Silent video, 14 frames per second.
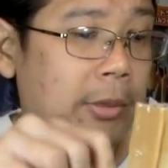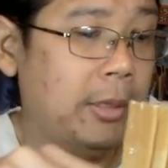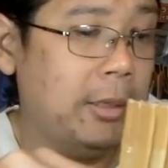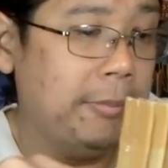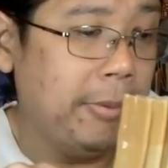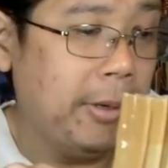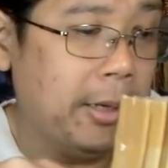
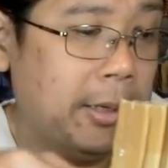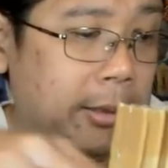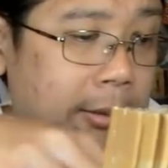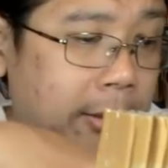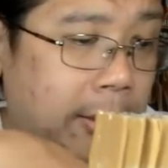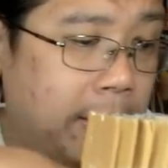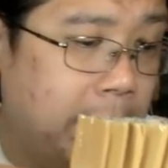ada paket
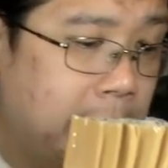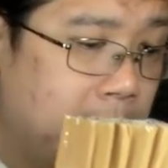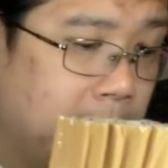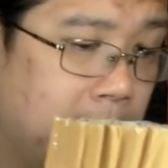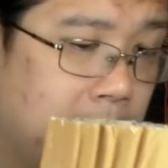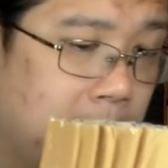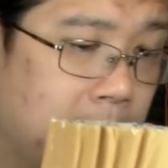ya gue
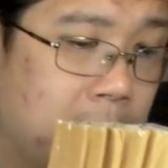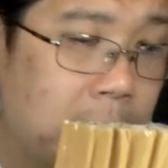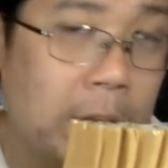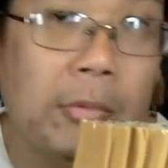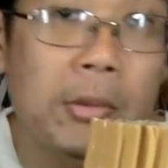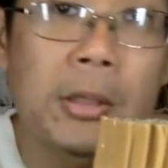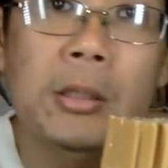nggak tahu
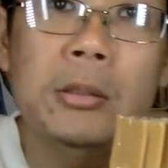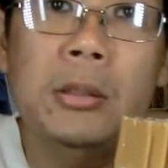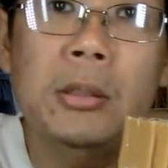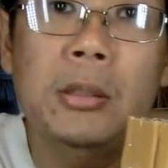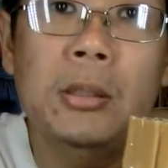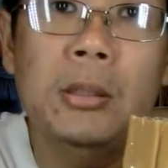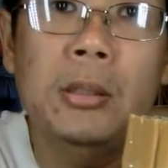mudah-mudahan
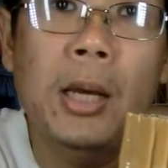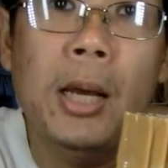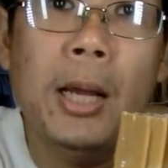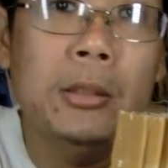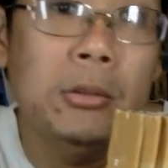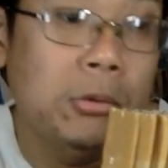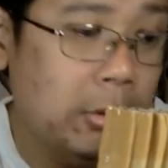sih nggak
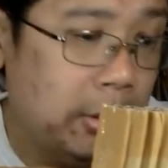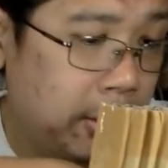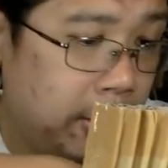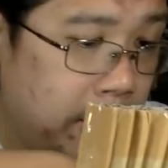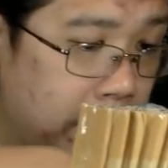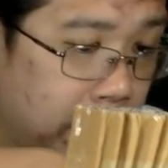hancur ya